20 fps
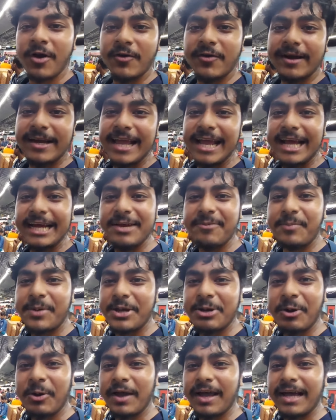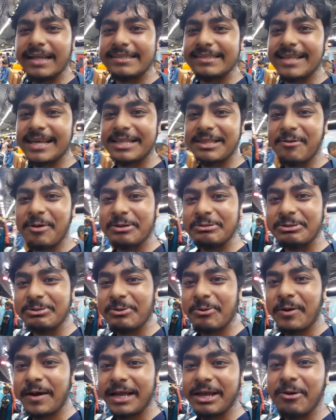অলরেডি এখানে ভিড় হয়ে গেছে দেখতে পাচ্ছ
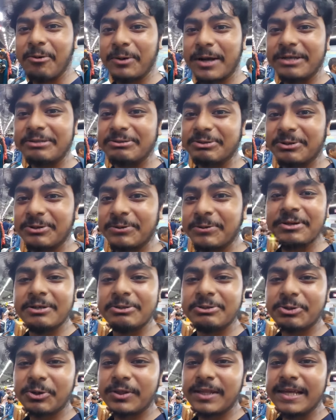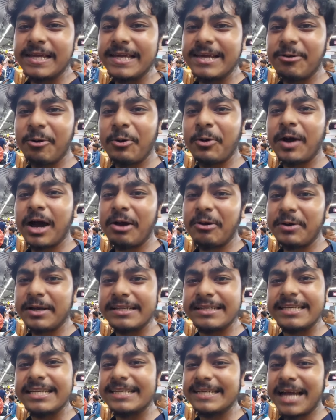অনেকে ওঠার জন্য যদি কোনো কারণে
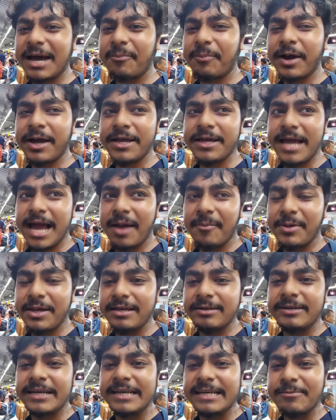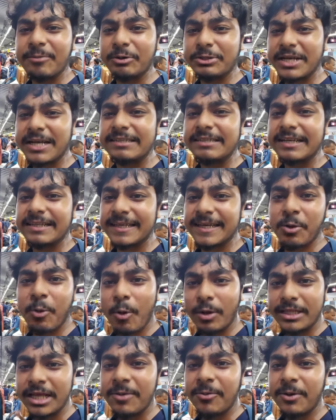সিট না পাই আমি টিটি মশাইয়ের সাথে
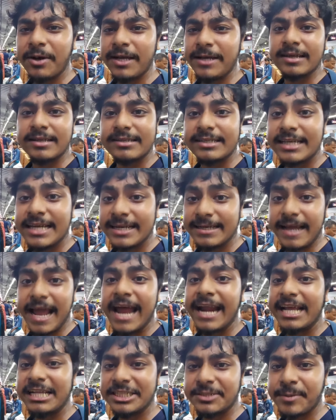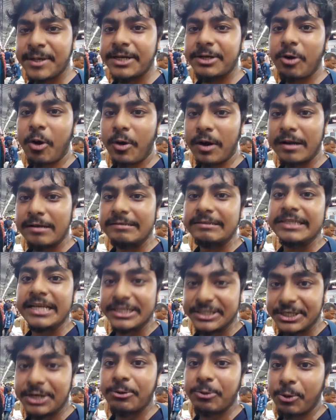কথা বলে সিট অ্যারেঞ্জমেন্ট করার
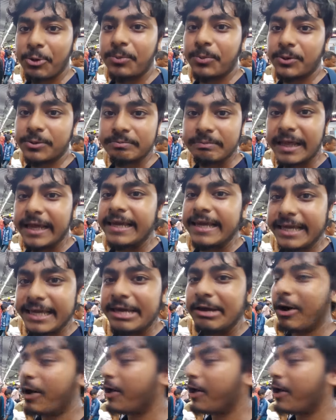চেষ্টা করব দেখি কি